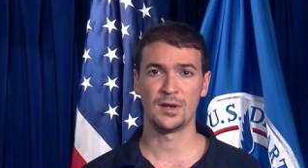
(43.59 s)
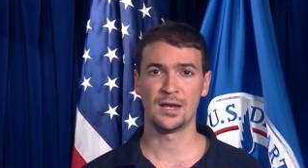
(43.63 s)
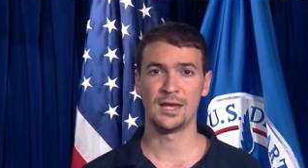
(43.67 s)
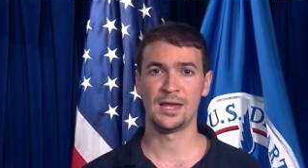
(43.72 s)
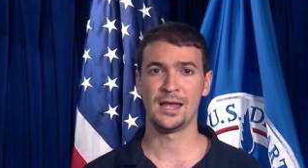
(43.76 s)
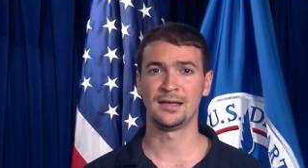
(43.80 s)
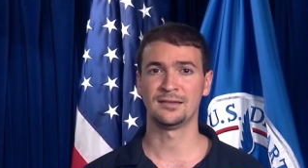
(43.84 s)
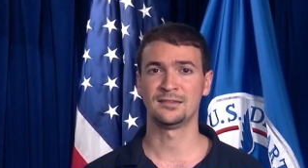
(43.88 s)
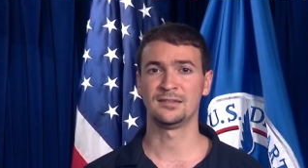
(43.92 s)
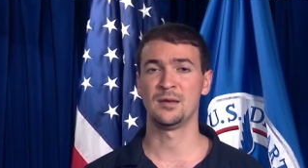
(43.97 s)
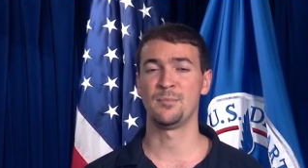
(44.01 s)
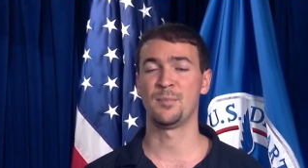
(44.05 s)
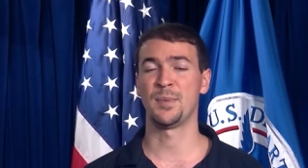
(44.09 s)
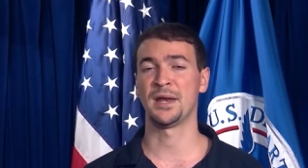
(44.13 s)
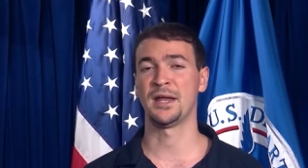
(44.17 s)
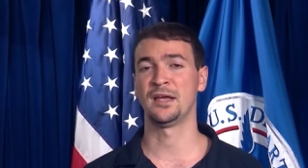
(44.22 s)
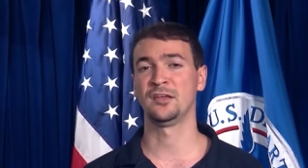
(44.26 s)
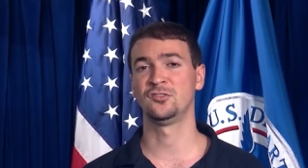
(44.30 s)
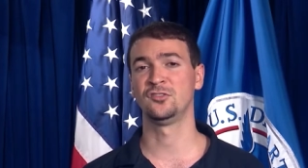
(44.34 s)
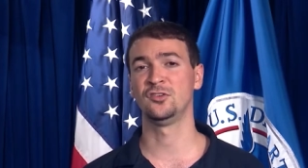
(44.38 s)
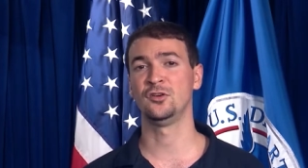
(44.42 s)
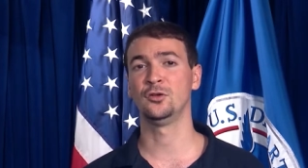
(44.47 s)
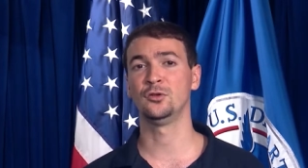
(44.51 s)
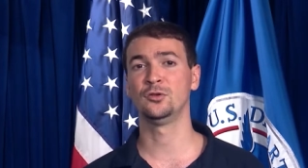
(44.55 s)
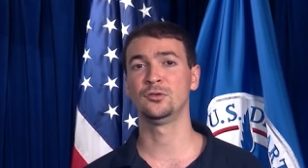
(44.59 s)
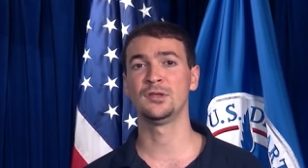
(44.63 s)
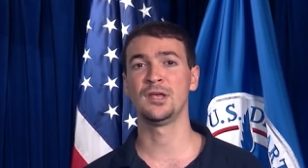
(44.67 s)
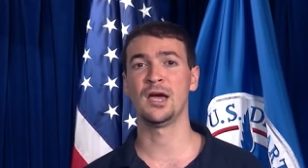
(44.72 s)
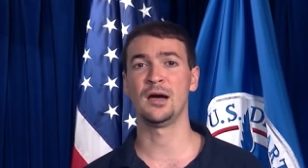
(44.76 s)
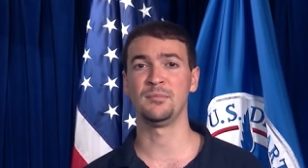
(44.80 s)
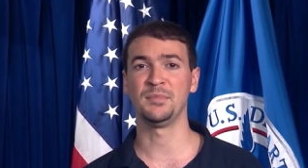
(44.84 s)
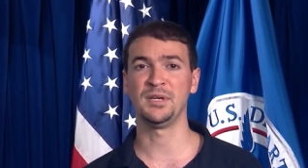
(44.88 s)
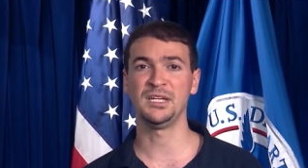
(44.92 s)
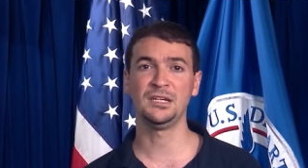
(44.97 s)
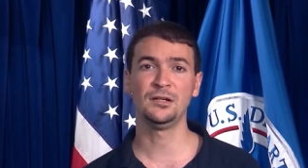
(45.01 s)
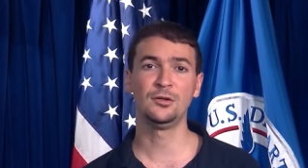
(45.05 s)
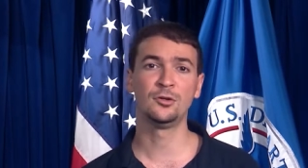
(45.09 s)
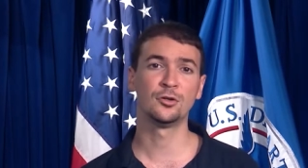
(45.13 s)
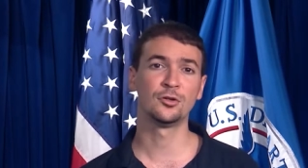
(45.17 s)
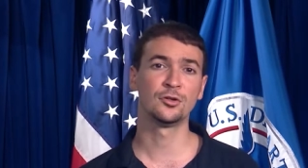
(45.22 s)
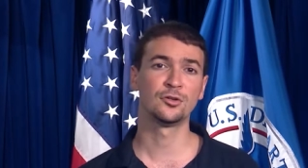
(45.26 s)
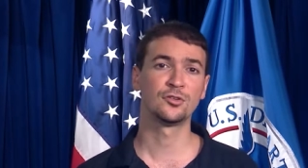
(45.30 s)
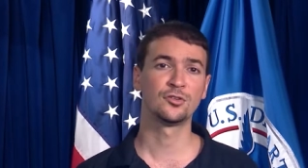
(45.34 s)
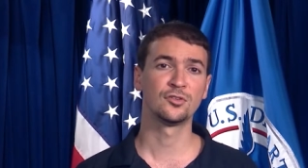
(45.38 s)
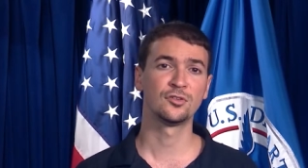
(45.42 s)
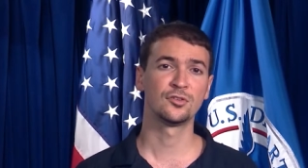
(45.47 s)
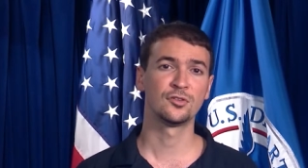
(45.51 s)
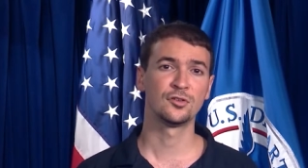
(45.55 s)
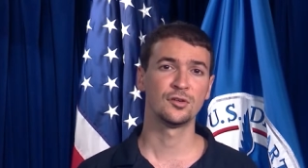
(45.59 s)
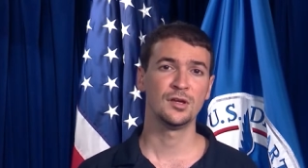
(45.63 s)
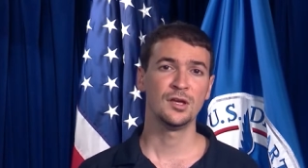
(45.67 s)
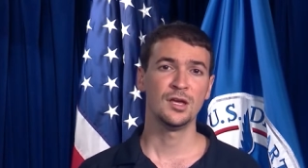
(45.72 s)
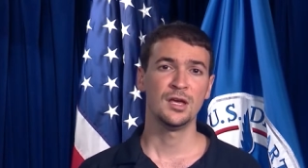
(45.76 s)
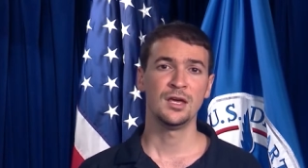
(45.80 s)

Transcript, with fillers: la separación de amigos